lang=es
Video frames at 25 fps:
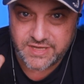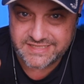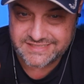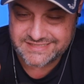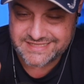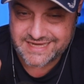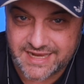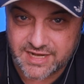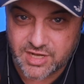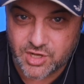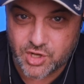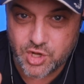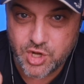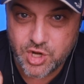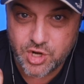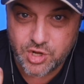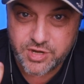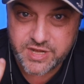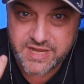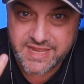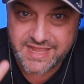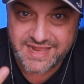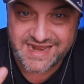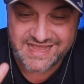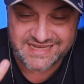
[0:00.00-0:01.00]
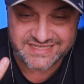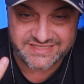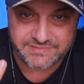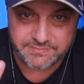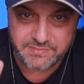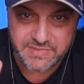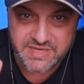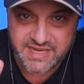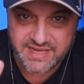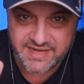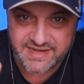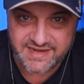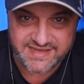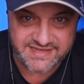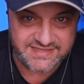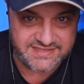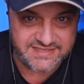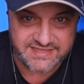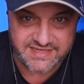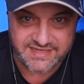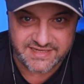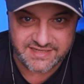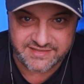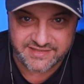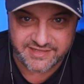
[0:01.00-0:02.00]
esa gloria, las
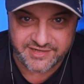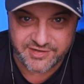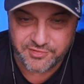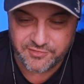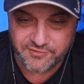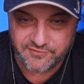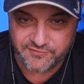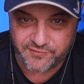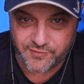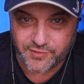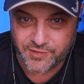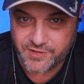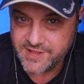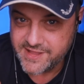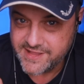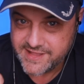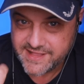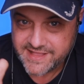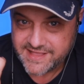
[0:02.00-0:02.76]
mieles del triunfo